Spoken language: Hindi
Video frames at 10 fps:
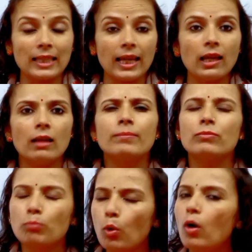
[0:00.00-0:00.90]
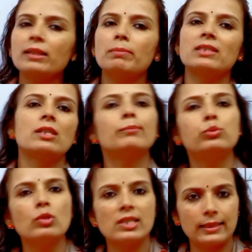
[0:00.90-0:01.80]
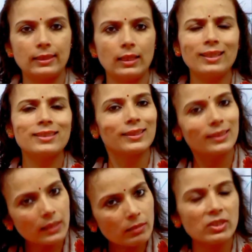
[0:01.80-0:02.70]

ये बहुत बच्चे भूल जाते हैं ज़्यादातर